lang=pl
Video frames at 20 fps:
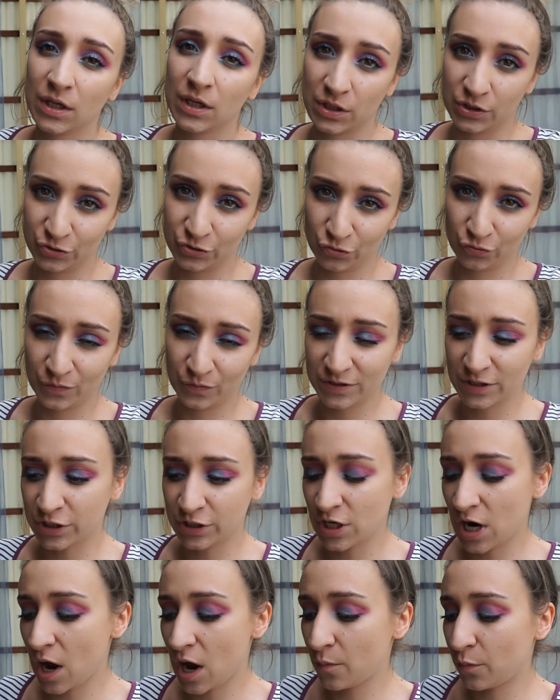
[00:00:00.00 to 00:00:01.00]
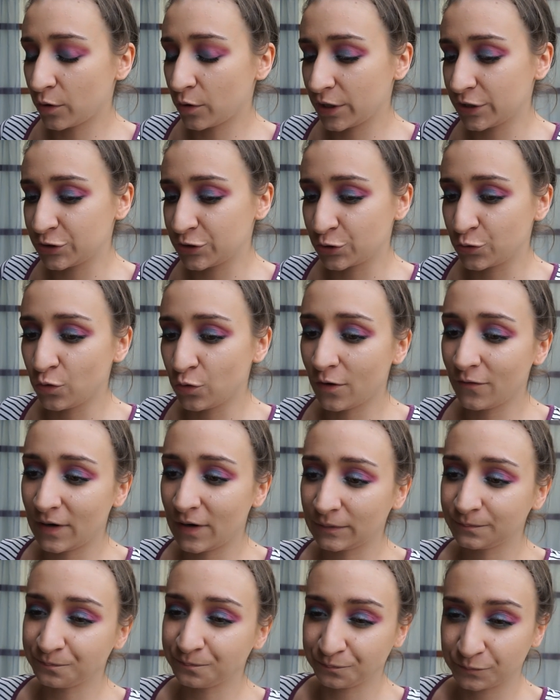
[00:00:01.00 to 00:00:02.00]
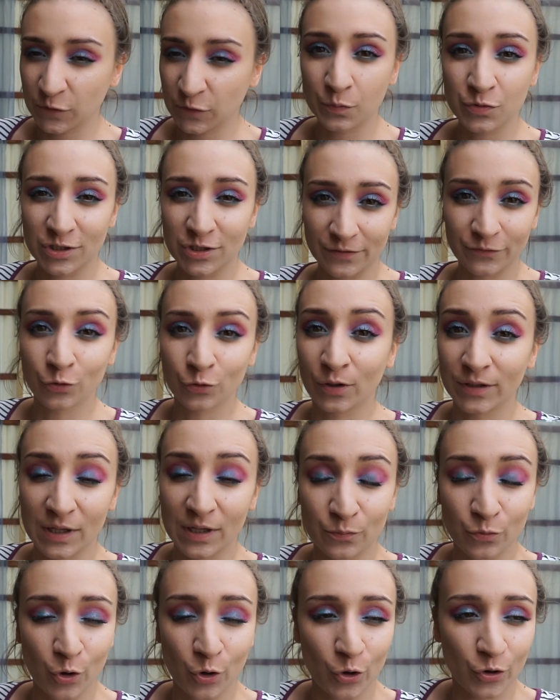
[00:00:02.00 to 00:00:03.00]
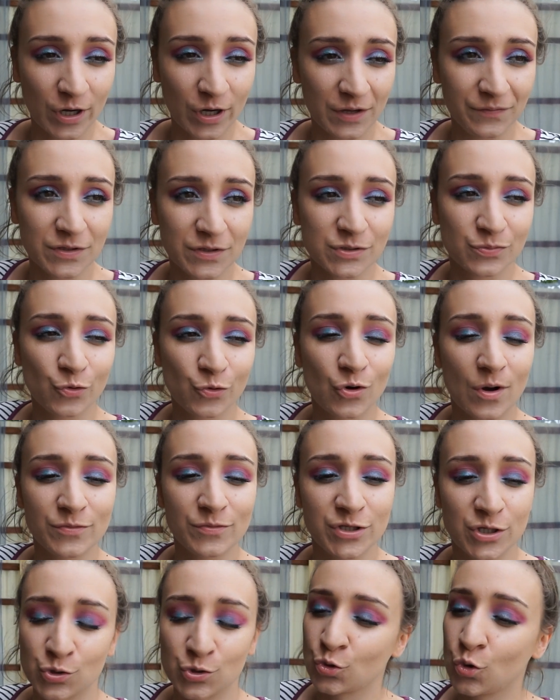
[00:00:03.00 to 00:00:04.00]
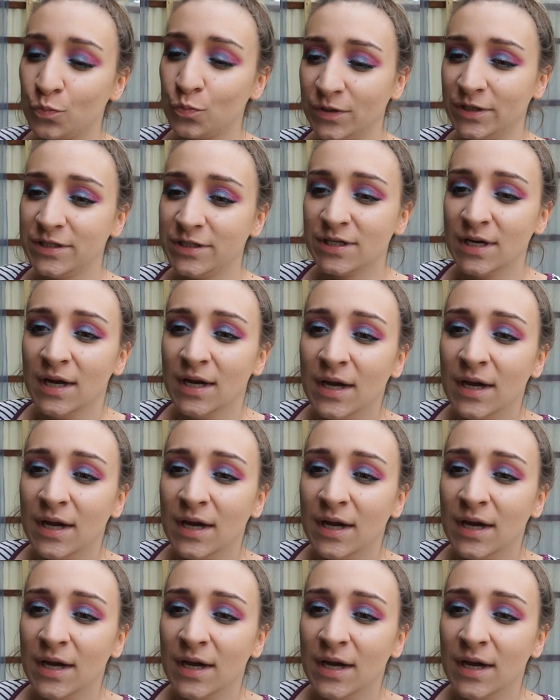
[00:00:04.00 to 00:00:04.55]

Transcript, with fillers: E, znów mnie zaczęła boleć głowa. Dobrze, na wykładach było ok, więc mogłam się skupić.